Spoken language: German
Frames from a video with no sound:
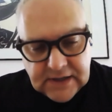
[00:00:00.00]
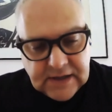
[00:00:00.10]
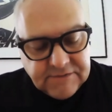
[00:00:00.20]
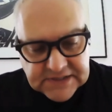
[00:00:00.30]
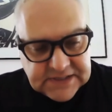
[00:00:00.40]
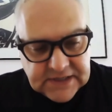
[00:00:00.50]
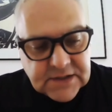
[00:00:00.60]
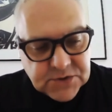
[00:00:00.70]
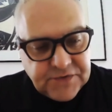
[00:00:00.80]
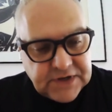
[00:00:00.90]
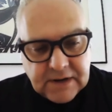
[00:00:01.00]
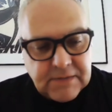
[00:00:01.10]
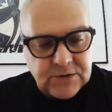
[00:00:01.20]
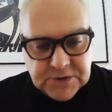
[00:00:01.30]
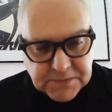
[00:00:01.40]
investiert, so wie der
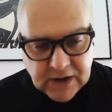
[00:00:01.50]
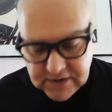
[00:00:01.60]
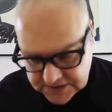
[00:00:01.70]
Markus Braun